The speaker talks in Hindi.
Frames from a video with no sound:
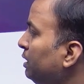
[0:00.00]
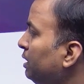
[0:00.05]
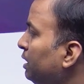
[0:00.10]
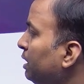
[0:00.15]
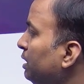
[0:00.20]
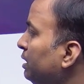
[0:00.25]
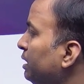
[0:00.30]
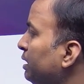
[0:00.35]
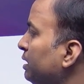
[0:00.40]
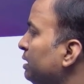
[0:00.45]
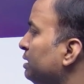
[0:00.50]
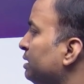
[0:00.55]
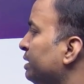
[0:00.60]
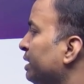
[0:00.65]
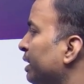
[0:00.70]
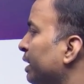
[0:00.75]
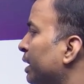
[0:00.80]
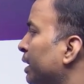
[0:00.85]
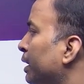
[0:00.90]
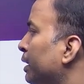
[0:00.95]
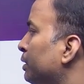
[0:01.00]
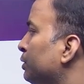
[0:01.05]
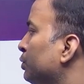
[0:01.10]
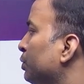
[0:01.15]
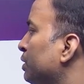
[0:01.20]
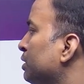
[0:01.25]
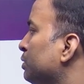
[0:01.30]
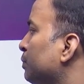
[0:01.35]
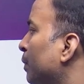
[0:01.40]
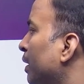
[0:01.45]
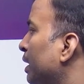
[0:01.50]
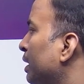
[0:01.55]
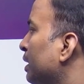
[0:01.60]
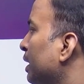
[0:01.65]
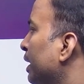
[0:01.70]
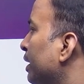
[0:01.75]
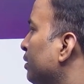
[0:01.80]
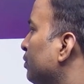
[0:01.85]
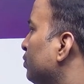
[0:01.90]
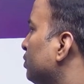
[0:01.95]
खिलजी जो इस्माइल
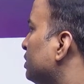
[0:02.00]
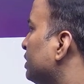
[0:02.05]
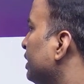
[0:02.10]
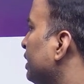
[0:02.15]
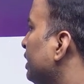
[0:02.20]
खान को सेंड